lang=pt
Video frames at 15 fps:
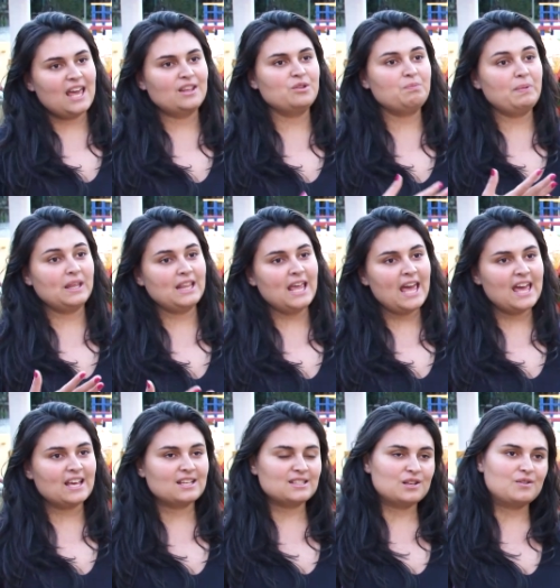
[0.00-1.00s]
Para ela, o
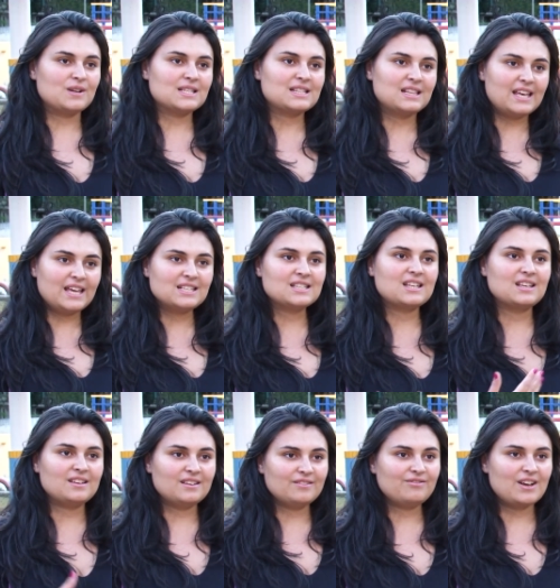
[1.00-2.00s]
suporte da
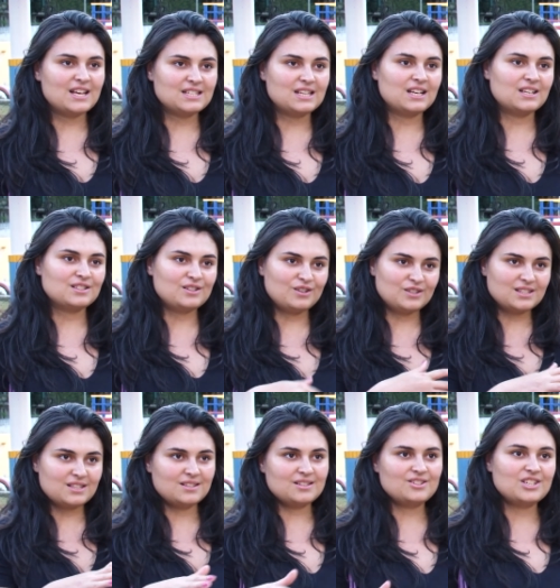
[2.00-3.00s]
instituição é fundamental.